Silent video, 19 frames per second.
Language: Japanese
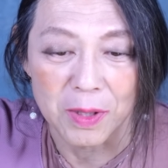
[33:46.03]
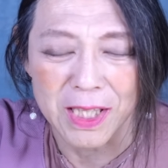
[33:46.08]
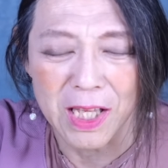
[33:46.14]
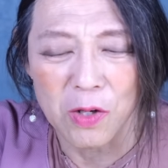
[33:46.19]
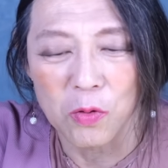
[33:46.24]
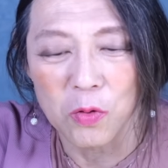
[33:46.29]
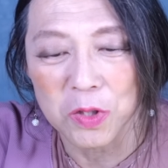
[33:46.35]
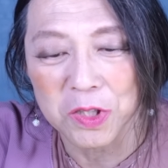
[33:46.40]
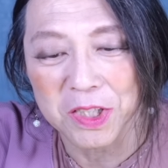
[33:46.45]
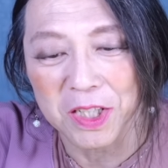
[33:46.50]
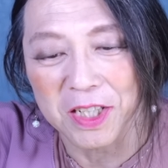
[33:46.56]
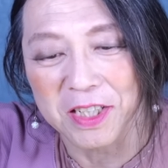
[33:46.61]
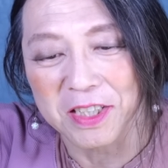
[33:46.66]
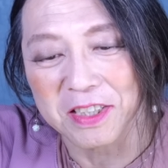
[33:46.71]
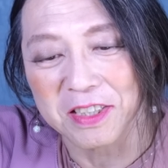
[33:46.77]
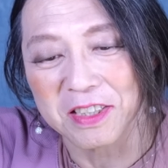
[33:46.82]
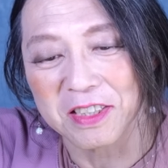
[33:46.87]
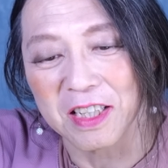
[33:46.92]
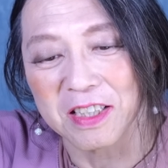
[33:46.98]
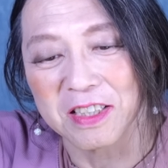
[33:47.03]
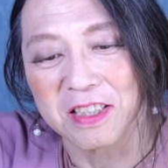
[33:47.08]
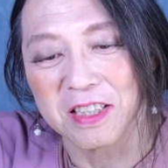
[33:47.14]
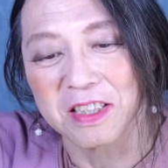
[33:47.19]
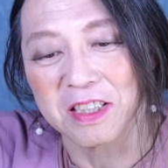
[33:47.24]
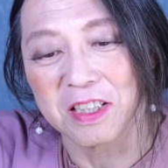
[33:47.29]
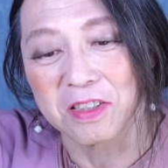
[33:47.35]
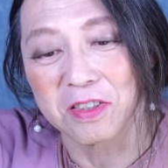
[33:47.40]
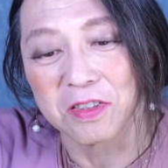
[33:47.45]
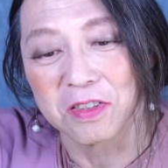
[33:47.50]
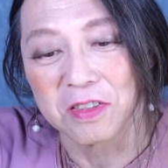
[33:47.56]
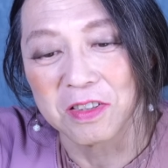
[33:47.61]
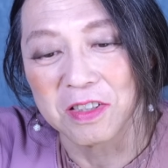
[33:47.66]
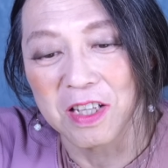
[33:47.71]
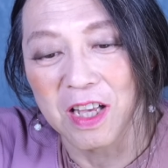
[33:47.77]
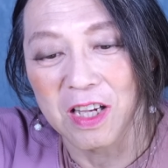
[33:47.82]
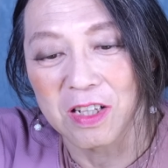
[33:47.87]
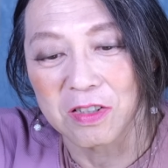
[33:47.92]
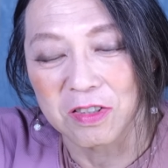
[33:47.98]
また大下英二3000冊、
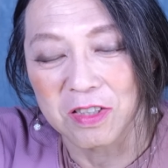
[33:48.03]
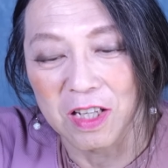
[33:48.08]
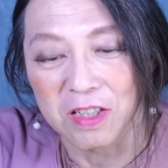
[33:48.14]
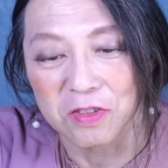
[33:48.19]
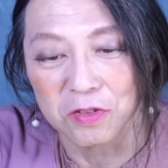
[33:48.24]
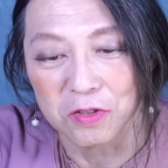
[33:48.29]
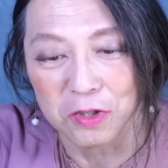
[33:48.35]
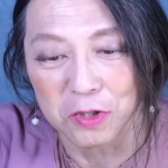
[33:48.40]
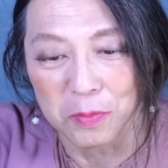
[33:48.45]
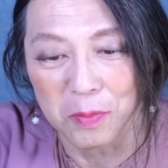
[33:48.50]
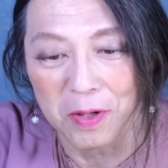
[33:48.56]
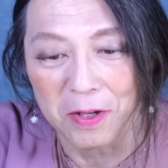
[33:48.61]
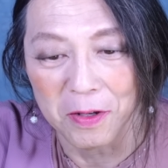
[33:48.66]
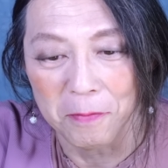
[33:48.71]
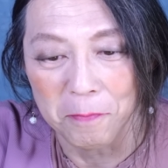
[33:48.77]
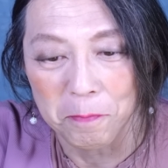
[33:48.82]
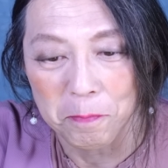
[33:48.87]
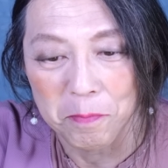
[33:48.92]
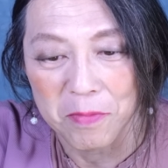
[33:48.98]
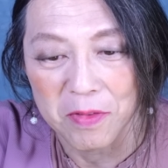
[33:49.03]
231万円。